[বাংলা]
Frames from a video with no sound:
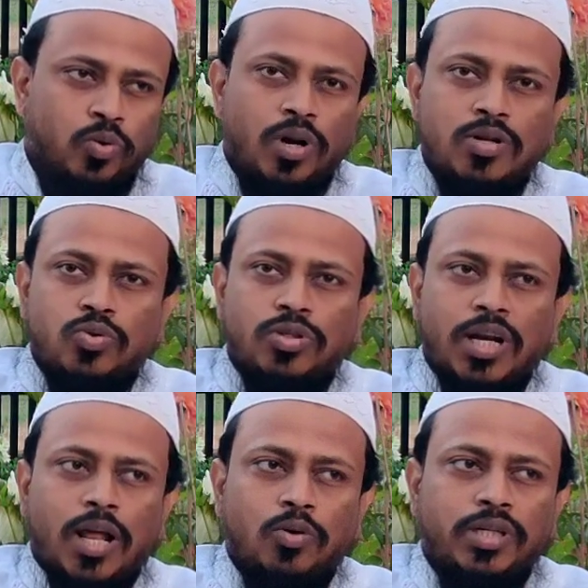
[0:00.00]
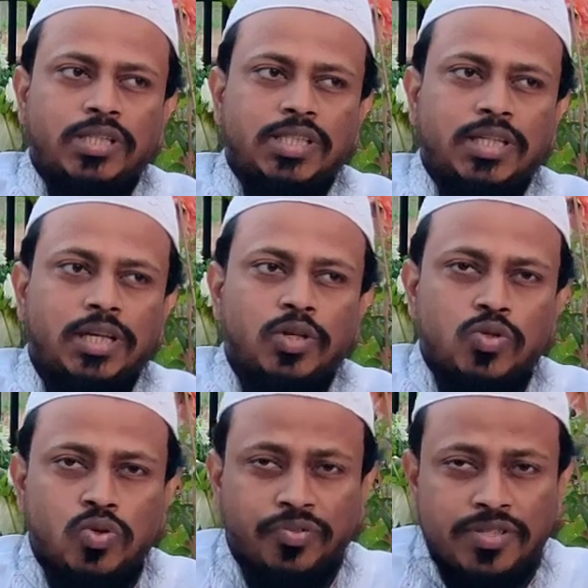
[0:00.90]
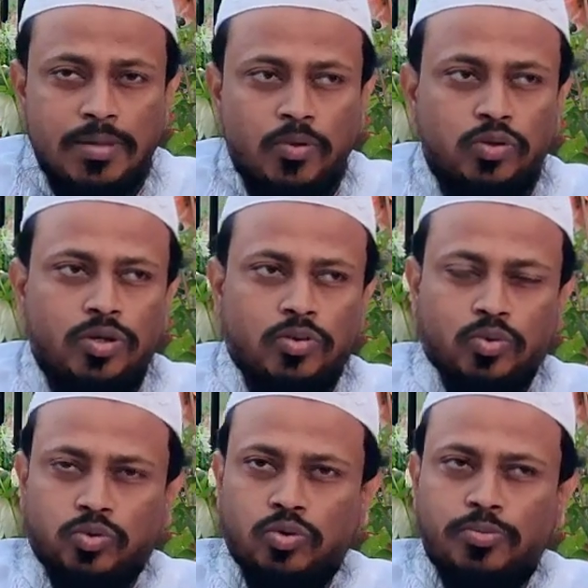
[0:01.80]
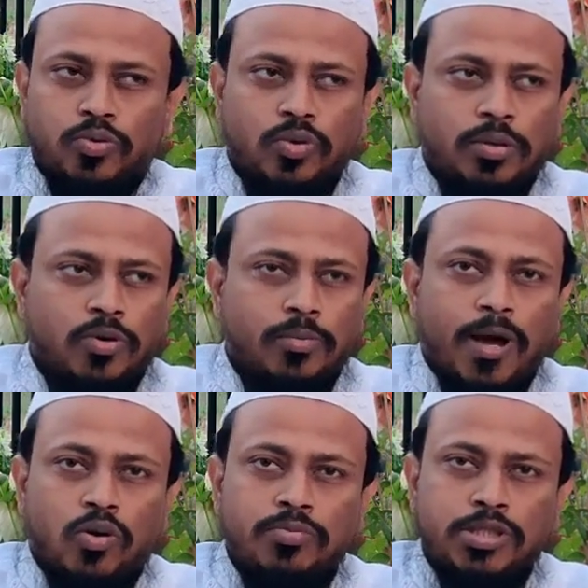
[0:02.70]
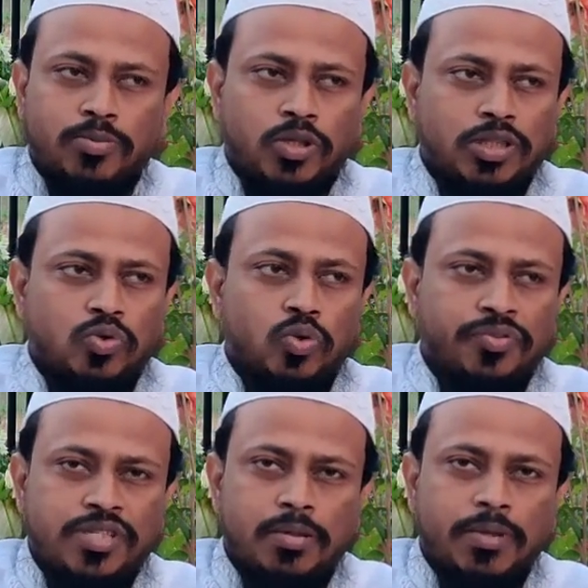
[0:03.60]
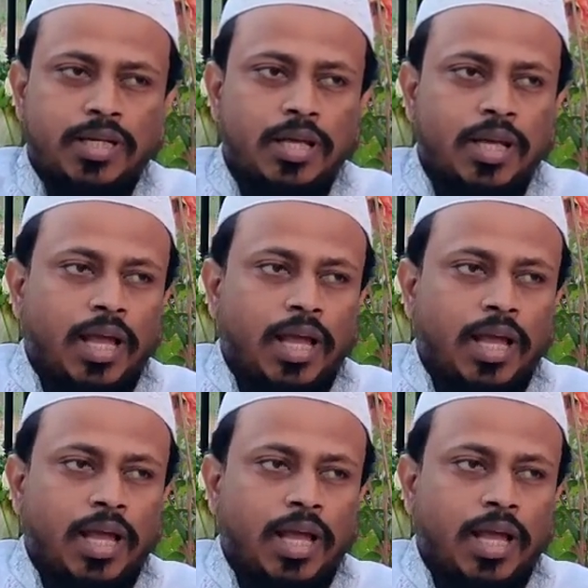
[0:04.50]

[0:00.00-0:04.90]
কোরআন সুন্নার আলোকে যে সুফিজম কতটা গুরুত্বপূর্ণ এবং মানব জীবনে যে সুফিজমের